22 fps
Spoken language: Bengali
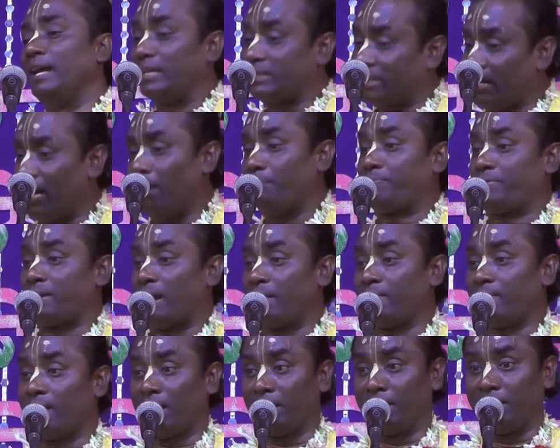এসে
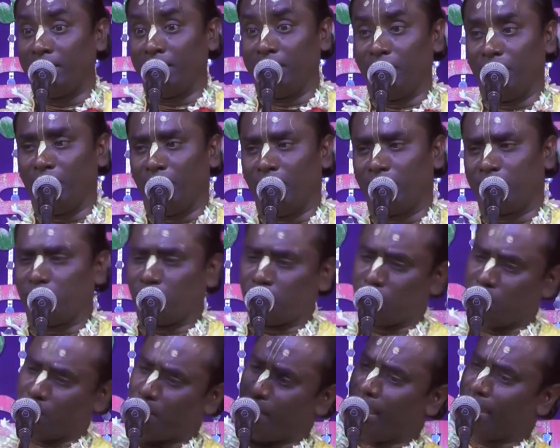আপনার নারী নির্ণয়
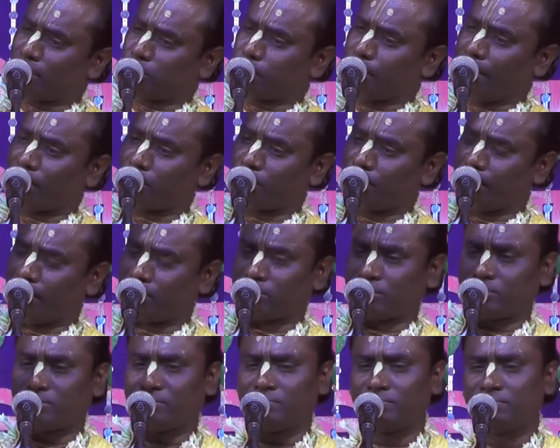করব বেশ বেশ বেশ
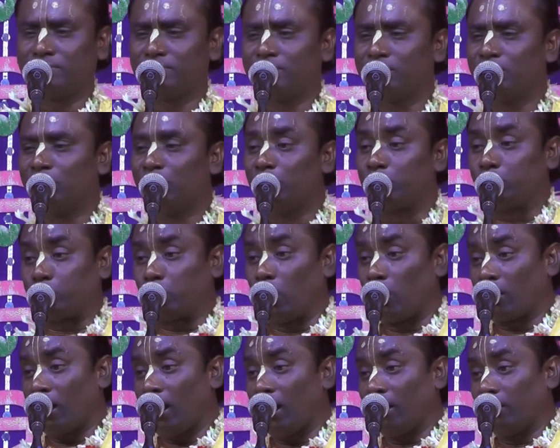
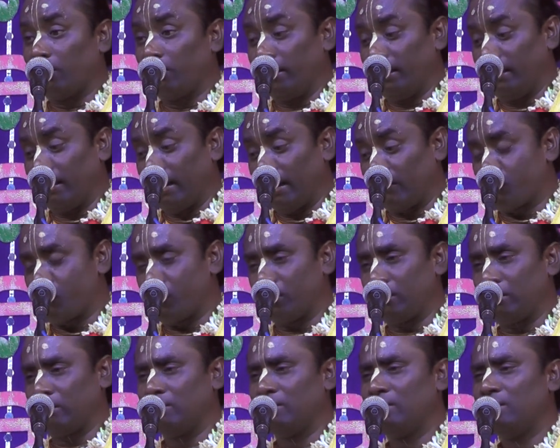সকাল হয়ে গেছে
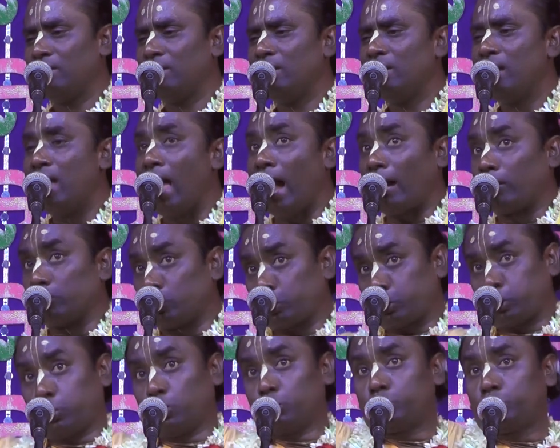এখন
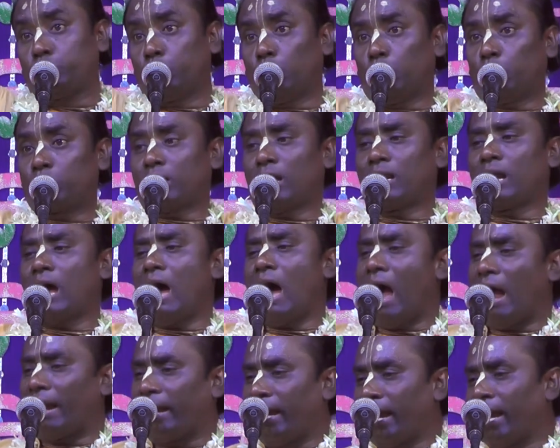সূর্য ওঠার
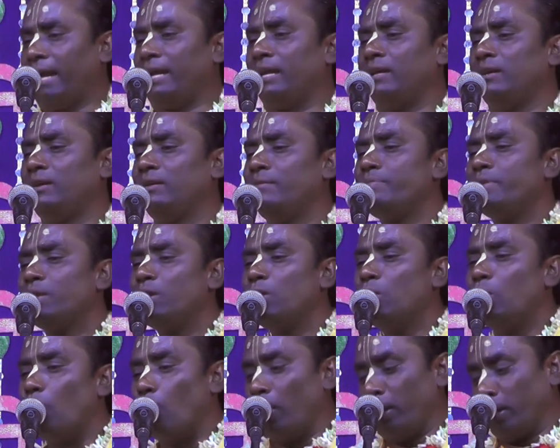আগেই
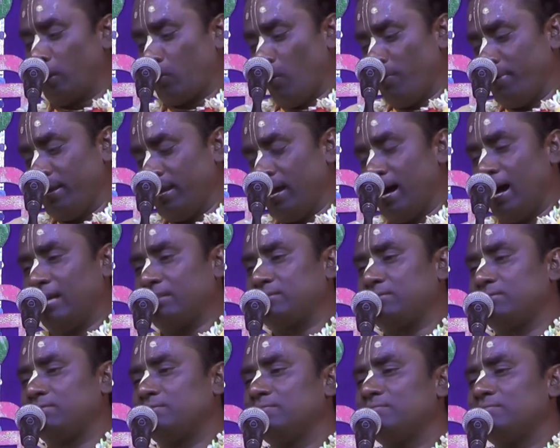ওই কবিরাজ